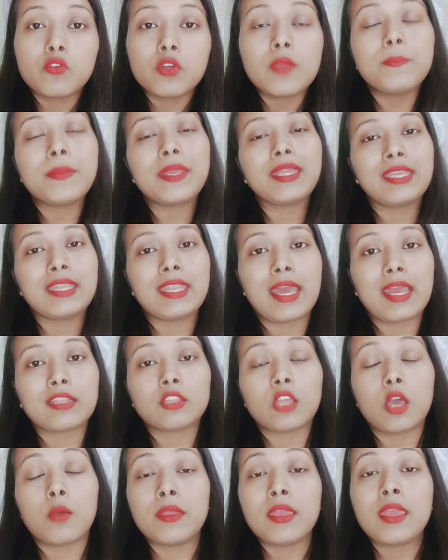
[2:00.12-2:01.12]
করে বেঁধে
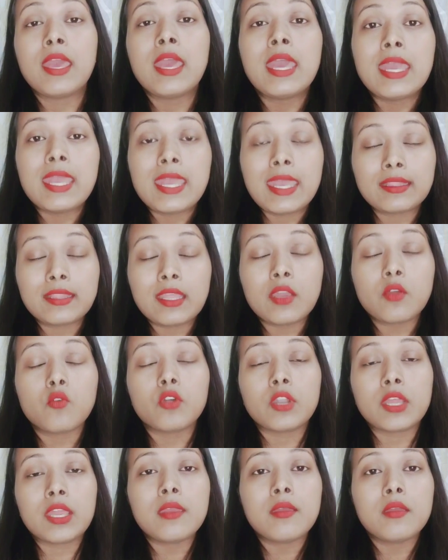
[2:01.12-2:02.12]
রাখতে হবে এতে
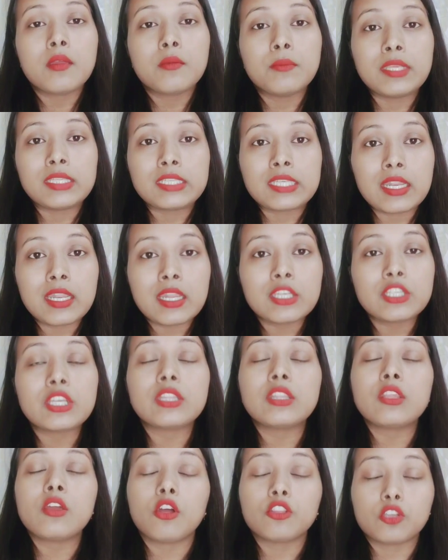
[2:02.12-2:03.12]
করে বিছানার
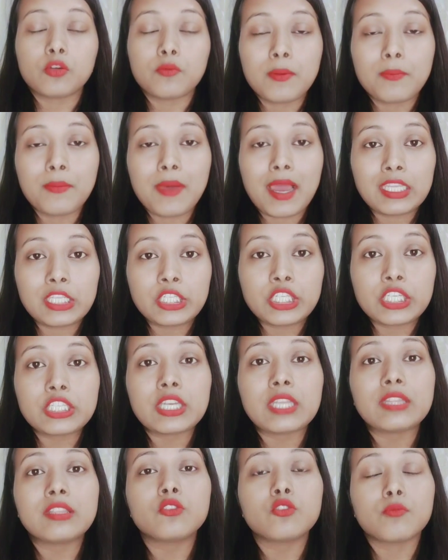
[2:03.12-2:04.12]
সাথে অথবা বালিশের
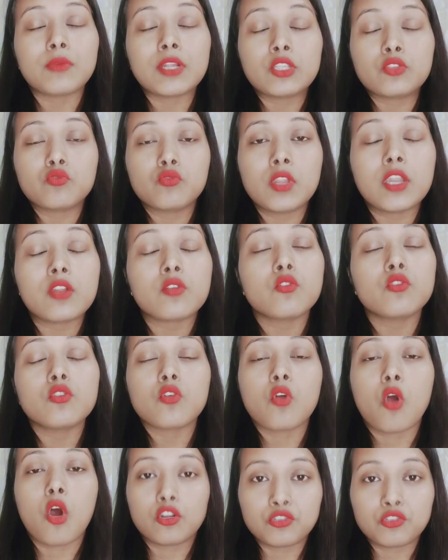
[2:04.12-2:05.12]
সাথে তোমার চুলের কোনো
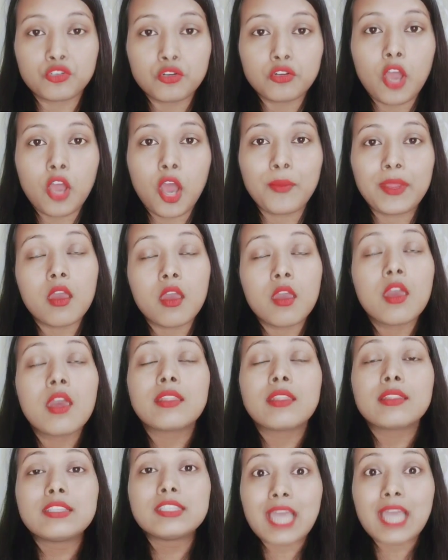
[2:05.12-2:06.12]
ঘর্ষণ হবে না
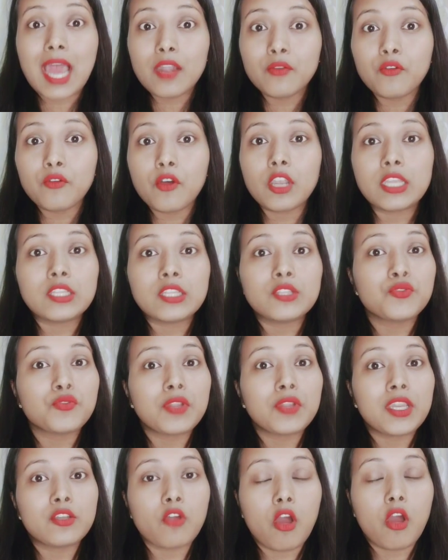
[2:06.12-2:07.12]
যার ফলে
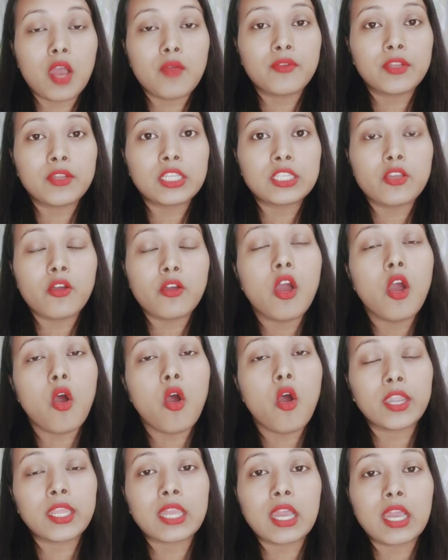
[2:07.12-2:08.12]
চুলের ডগা ফেটে যাওয়া
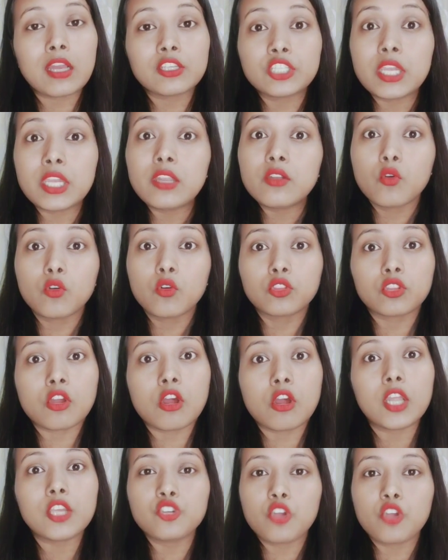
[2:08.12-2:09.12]
অনেকাংশেই রোধ
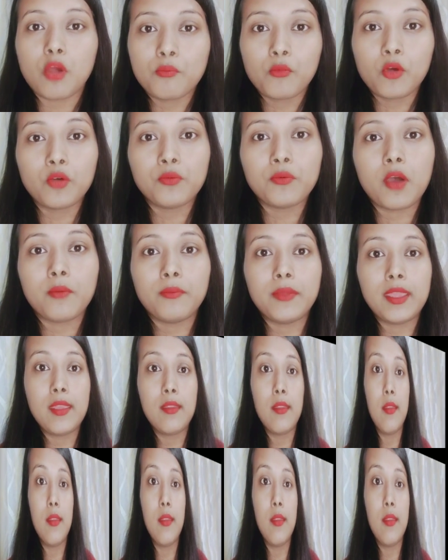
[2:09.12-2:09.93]
করা সম্ভব হবে